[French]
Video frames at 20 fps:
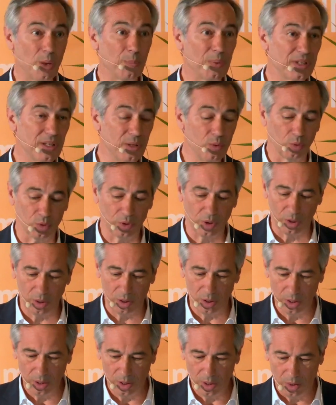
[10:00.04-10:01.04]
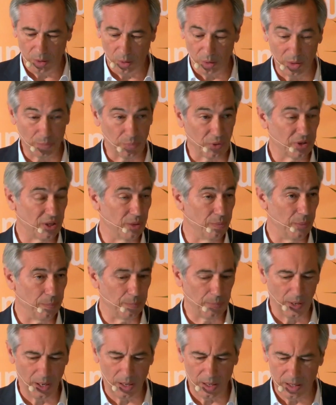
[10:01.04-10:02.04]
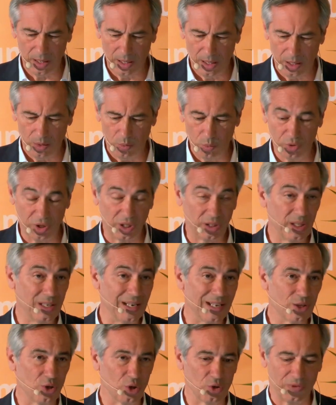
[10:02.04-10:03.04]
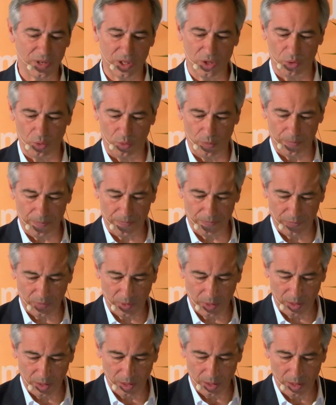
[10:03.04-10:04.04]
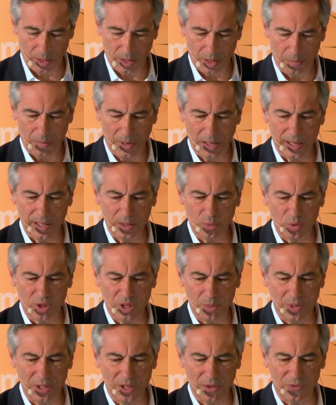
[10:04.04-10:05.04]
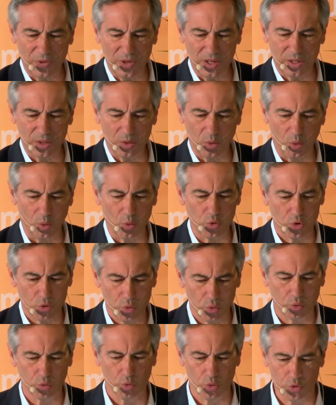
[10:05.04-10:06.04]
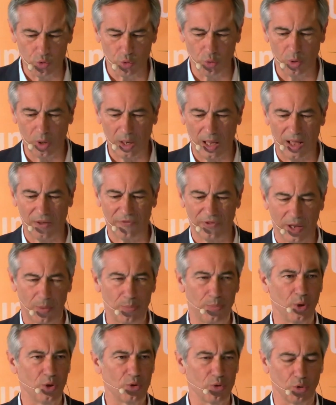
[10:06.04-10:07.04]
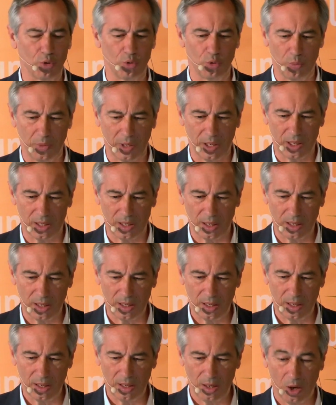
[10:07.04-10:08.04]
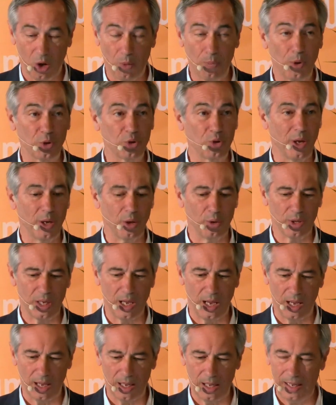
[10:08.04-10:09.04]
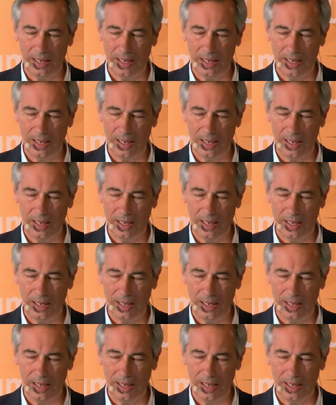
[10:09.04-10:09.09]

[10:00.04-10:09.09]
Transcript: a pas si longtemps, on n'y pensait même pas, où c'était de la science-fiction. Malgré tous ces bénéfices, on joue toujours à faire peur sur le numérique, en portant un regard